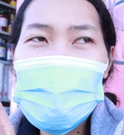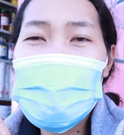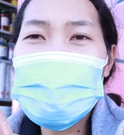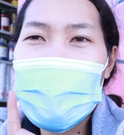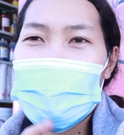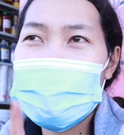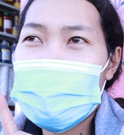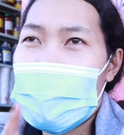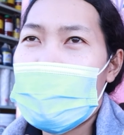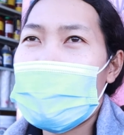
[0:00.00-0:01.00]
รอบหน้าเดี๋ยว
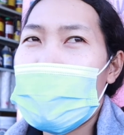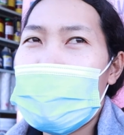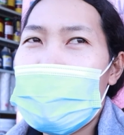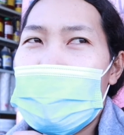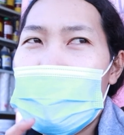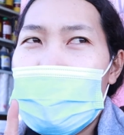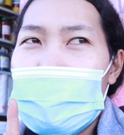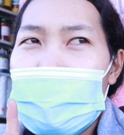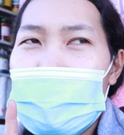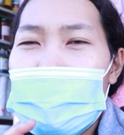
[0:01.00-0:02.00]
จะพาไปอี
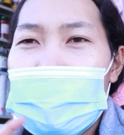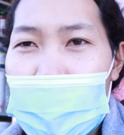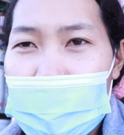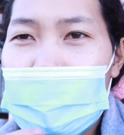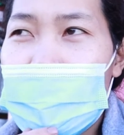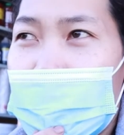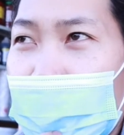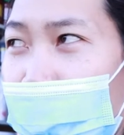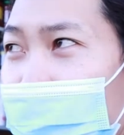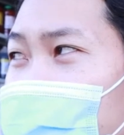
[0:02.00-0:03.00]
กร้านหนึ่ง
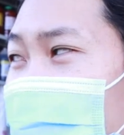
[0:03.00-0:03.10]
นะคะ